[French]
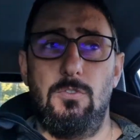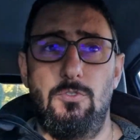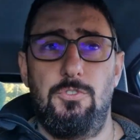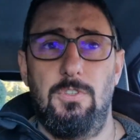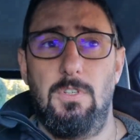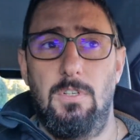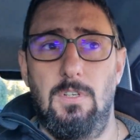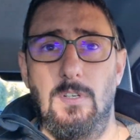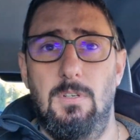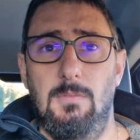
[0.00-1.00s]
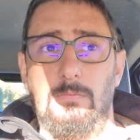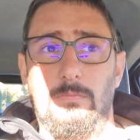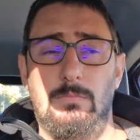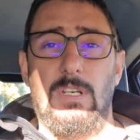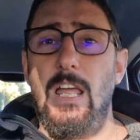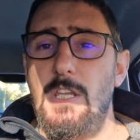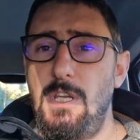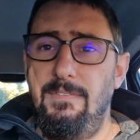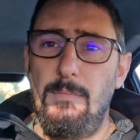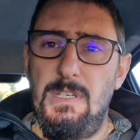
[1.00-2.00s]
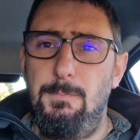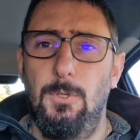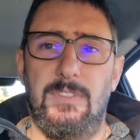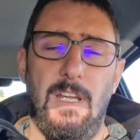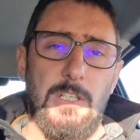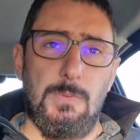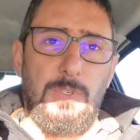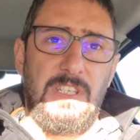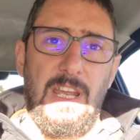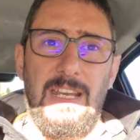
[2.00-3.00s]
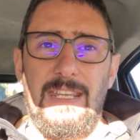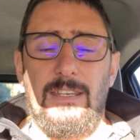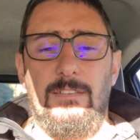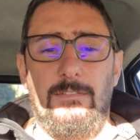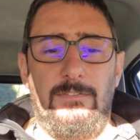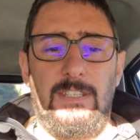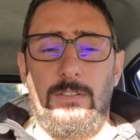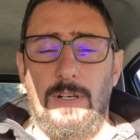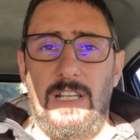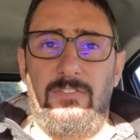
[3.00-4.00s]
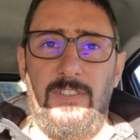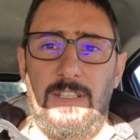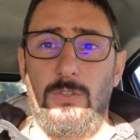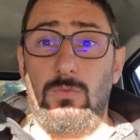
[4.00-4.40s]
là, j'avais un petit peu de temps, je me dis, allez, vite, on l'a fait.